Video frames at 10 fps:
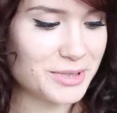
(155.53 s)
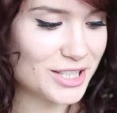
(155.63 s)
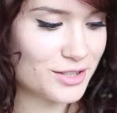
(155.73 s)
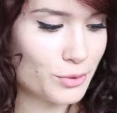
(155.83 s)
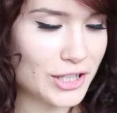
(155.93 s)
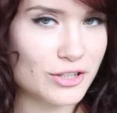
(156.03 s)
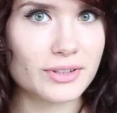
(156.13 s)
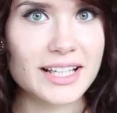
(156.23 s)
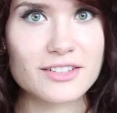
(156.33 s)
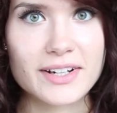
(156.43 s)

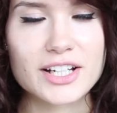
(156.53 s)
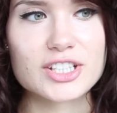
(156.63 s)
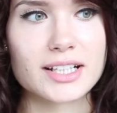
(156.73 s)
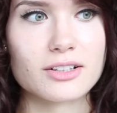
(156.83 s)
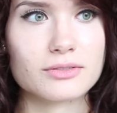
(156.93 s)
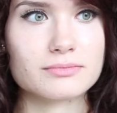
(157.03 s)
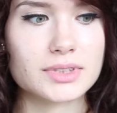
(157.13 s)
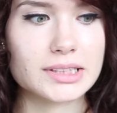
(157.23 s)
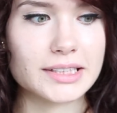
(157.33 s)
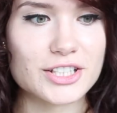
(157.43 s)
przeciwsłoneczną na twarz, taką y,
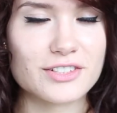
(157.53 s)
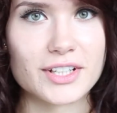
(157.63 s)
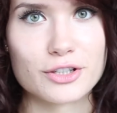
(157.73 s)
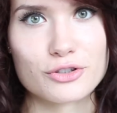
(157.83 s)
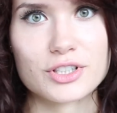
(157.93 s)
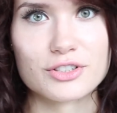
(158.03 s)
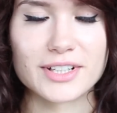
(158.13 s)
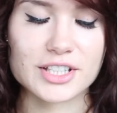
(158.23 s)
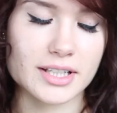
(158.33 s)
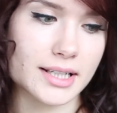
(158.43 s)
jeszcze większą niż
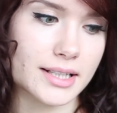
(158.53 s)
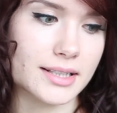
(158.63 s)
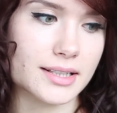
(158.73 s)
właśnie